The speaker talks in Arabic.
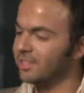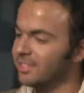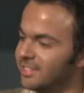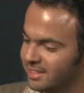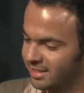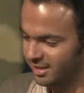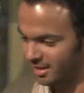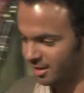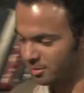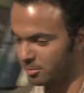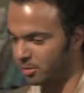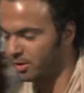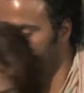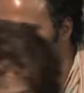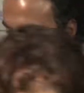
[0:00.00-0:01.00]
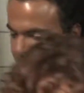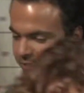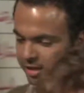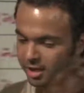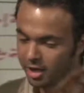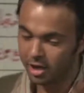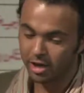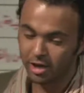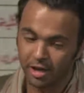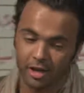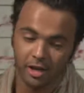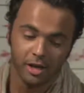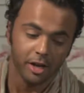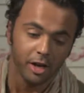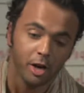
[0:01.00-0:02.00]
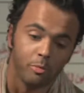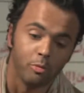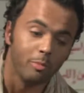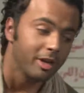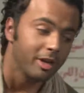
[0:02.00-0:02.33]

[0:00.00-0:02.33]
ازيك يا الحمد لله تمام اقعد اقعد